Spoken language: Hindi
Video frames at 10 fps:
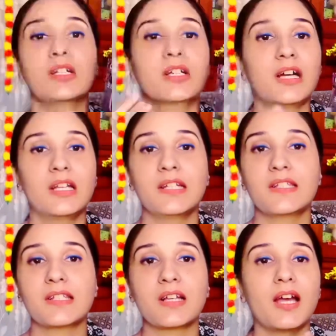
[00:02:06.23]
कलर हाँ,
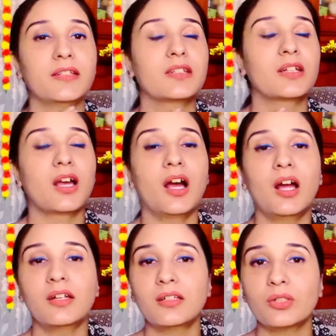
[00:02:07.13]
इसका
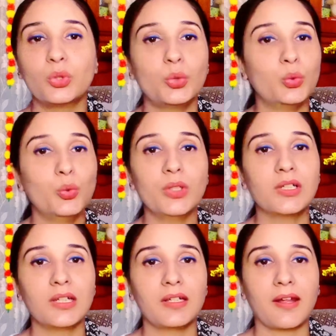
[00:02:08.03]
इतना कूल
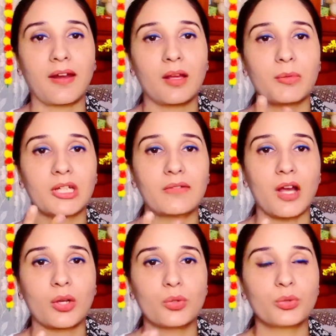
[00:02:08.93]
कलर है ना मतलब
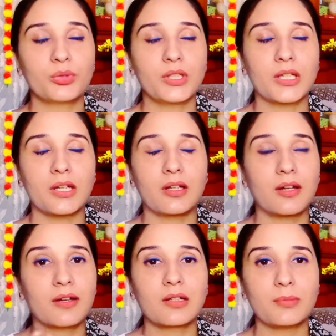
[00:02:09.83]
आंखों को देख के
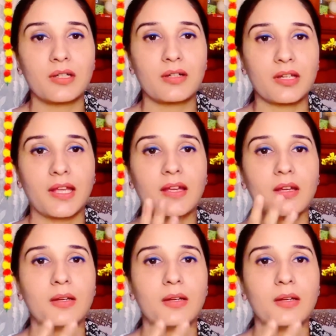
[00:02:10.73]
ठंडक मिल रही है